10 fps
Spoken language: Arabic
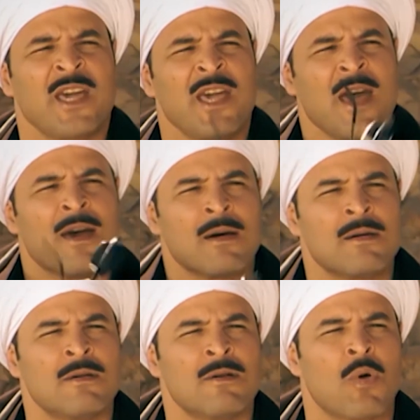ايه؟
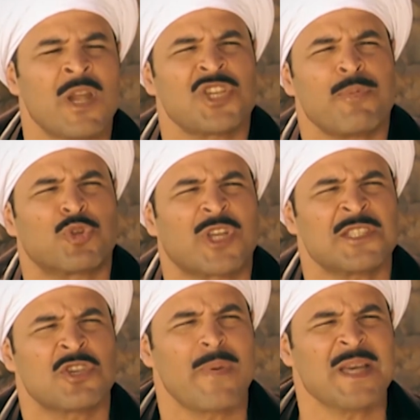وانا شايفكم
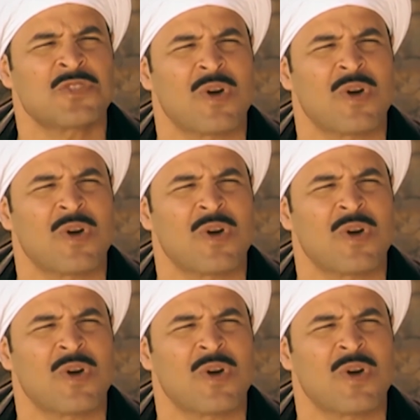تكسروا بس